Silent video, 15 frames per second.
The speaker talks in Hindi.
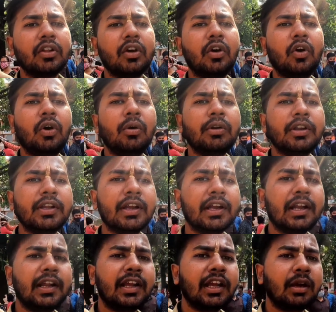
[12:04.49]
तो
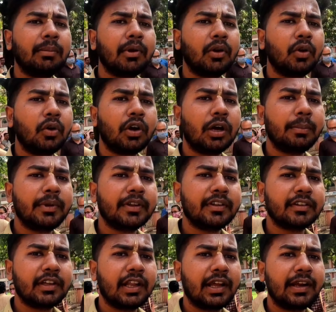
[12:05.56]
टिकट लेके यहाँ पे लोग आप
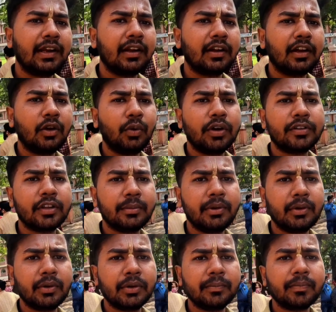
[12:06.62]
देख सकते हैं लाइन लगा हुआ है
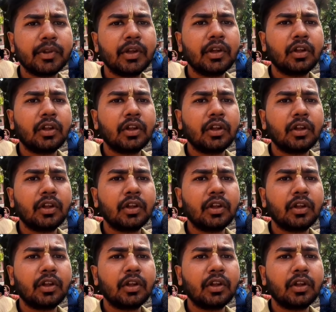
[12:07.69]
सभी कोई